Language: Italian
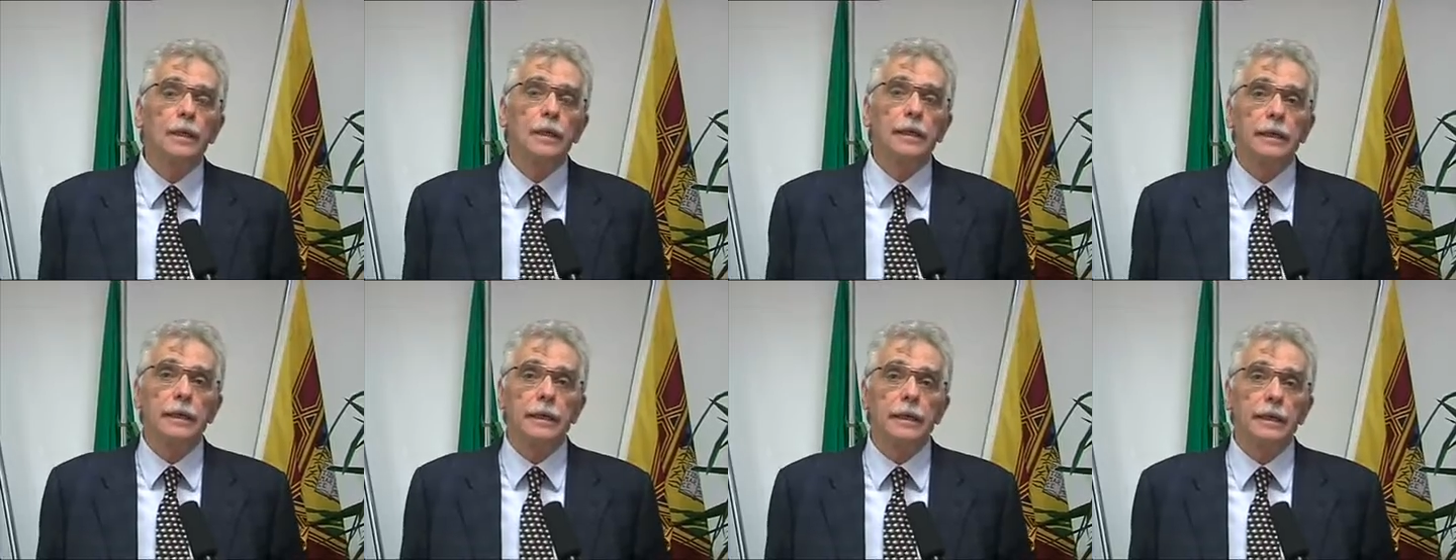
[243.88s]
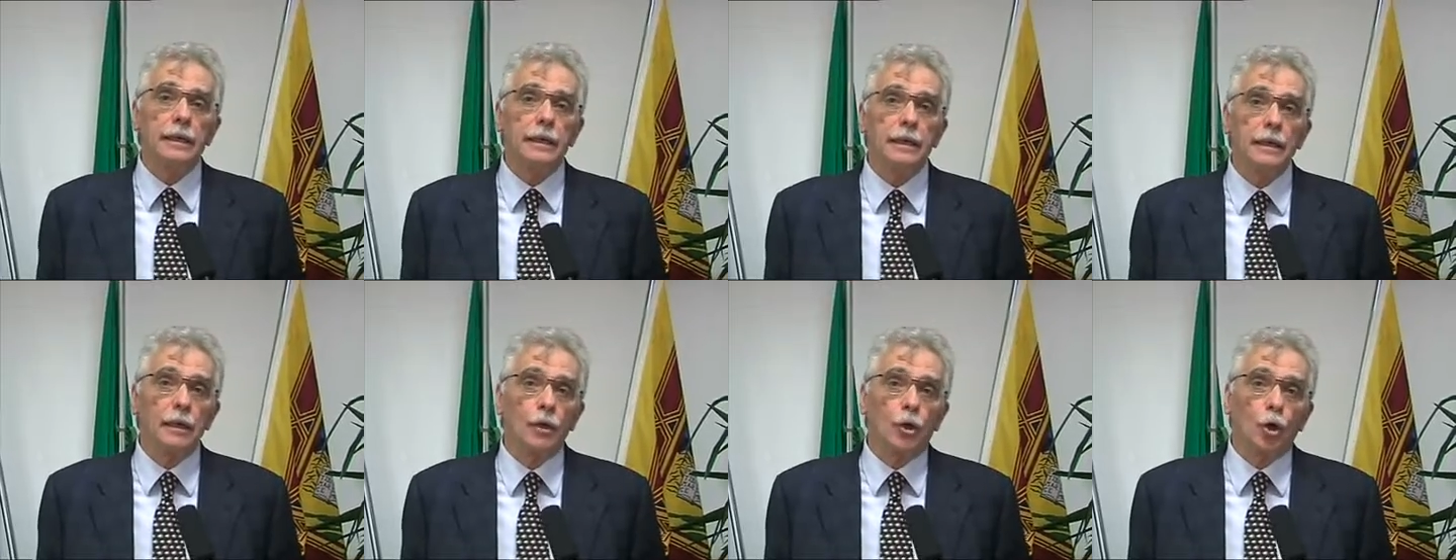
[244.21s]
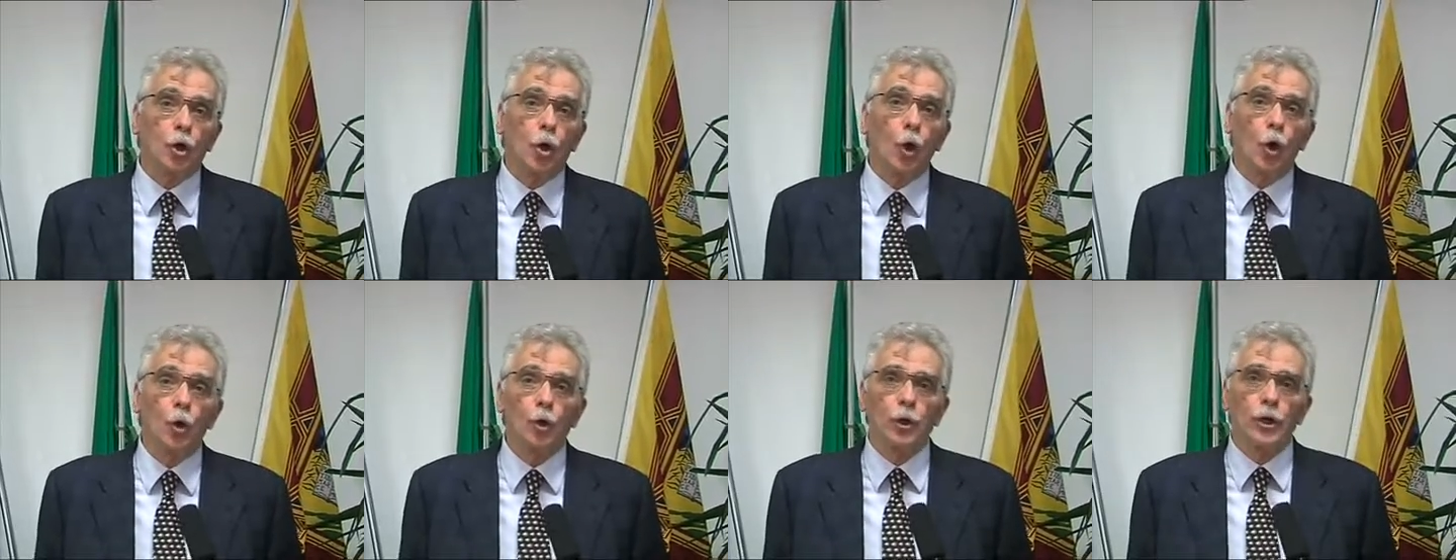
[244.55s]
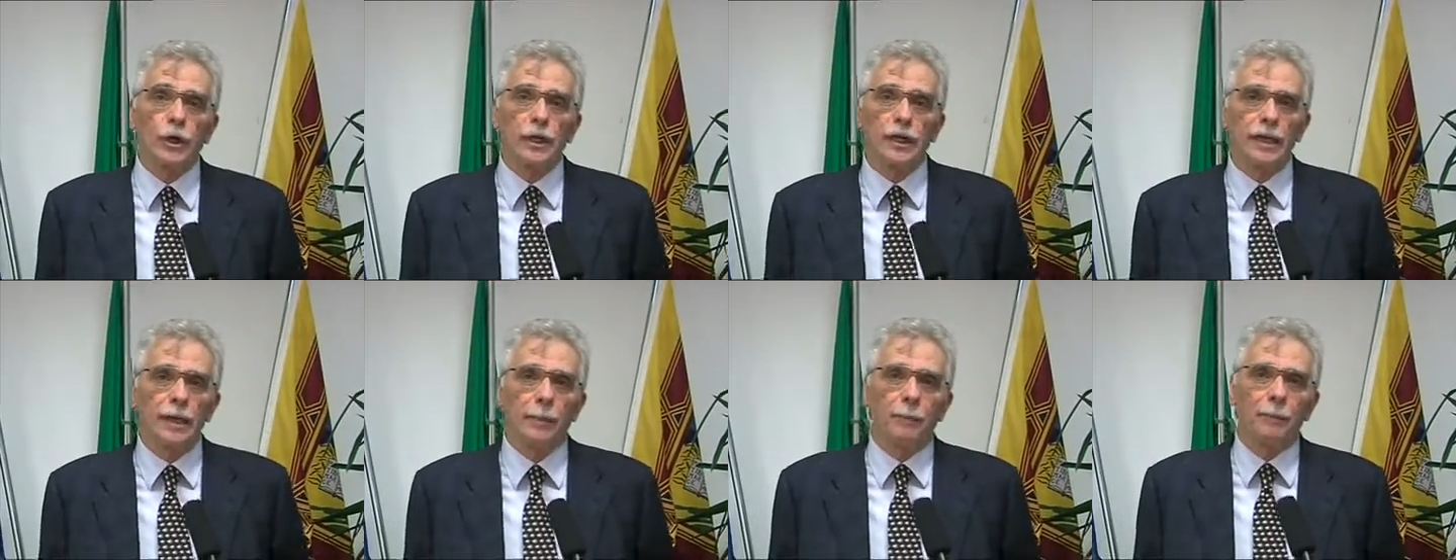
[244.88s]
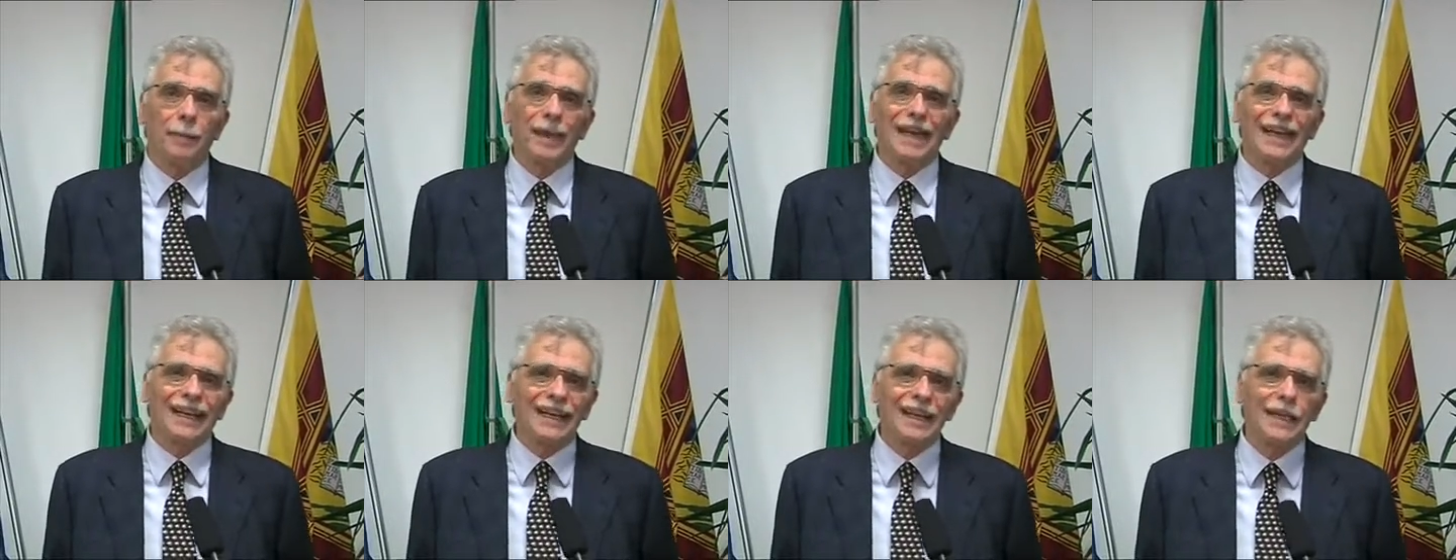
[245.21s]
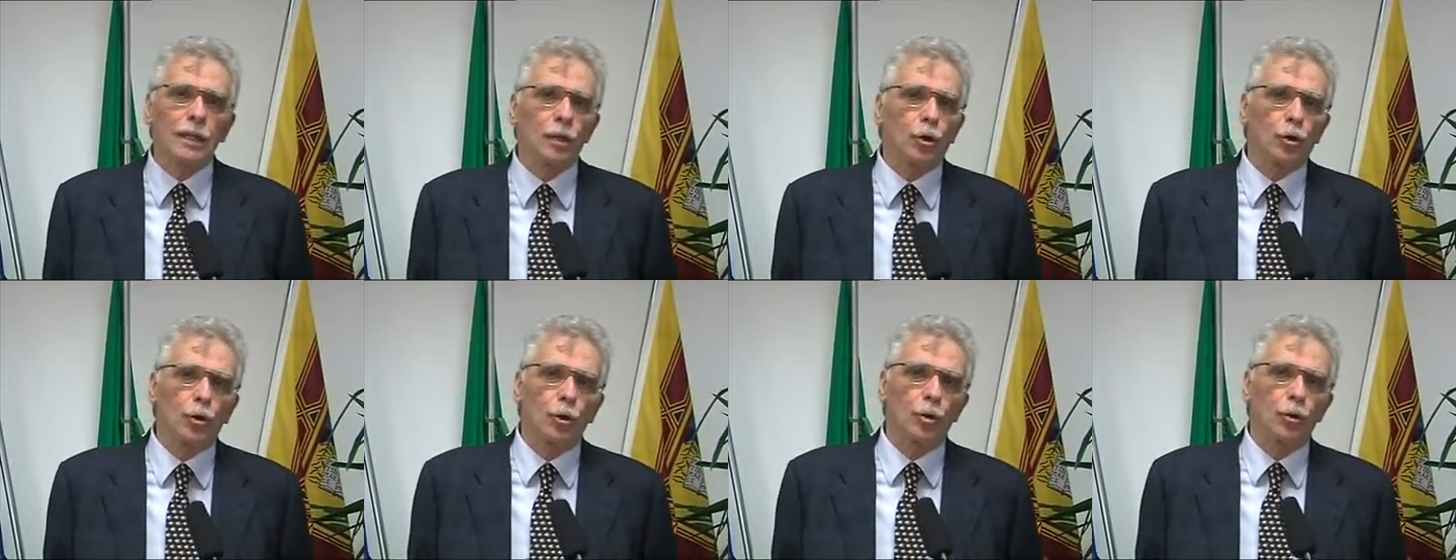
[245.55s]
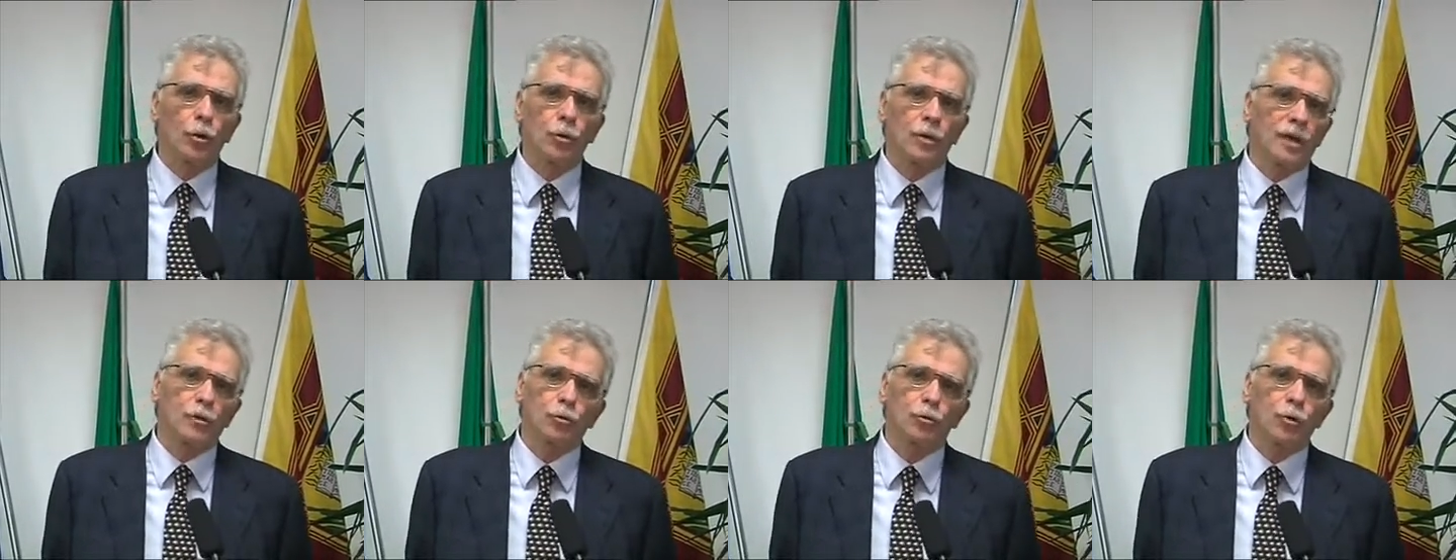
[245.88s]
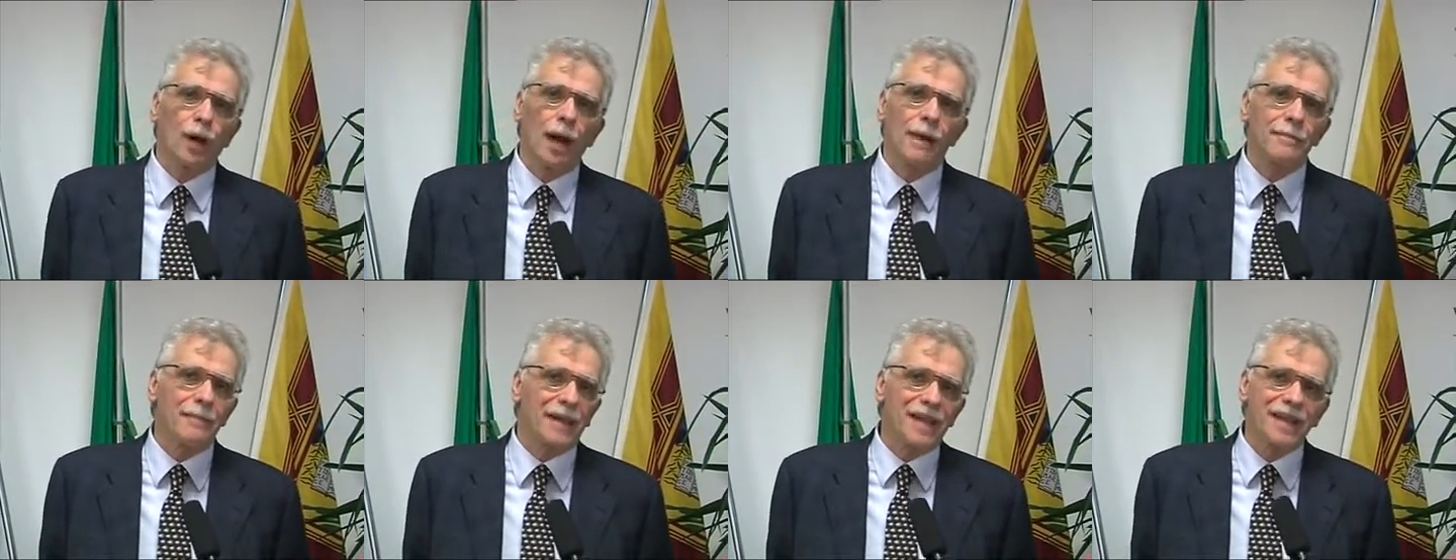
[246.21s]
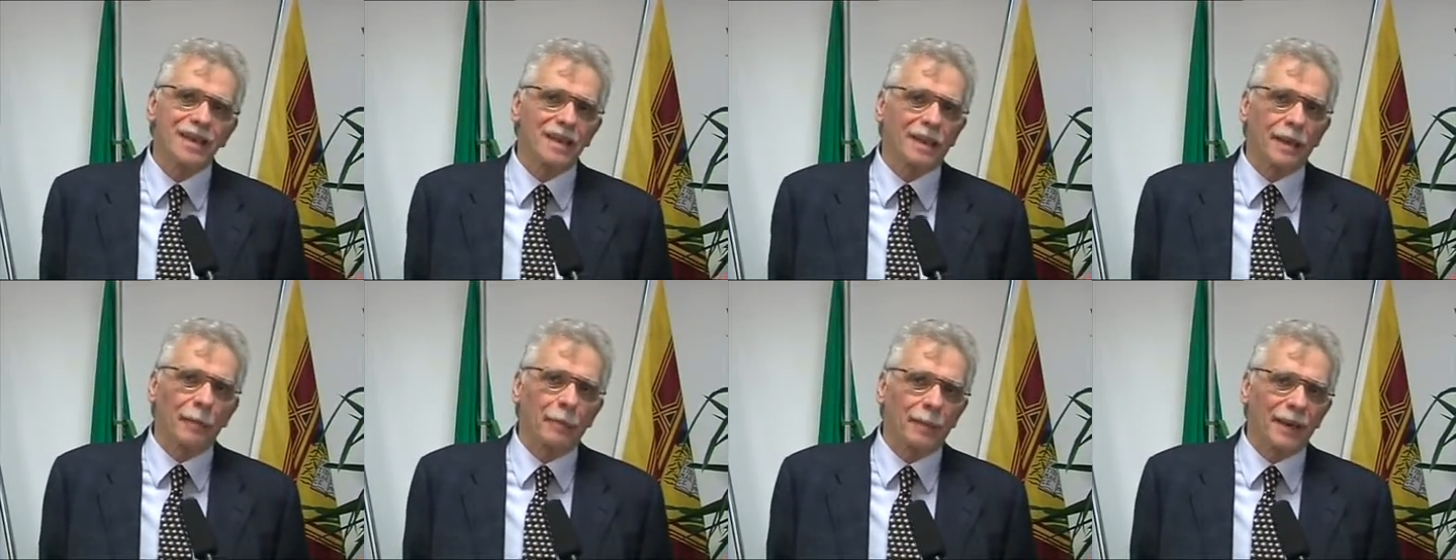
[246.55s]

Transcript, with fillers: eh, con pericolo naturalmente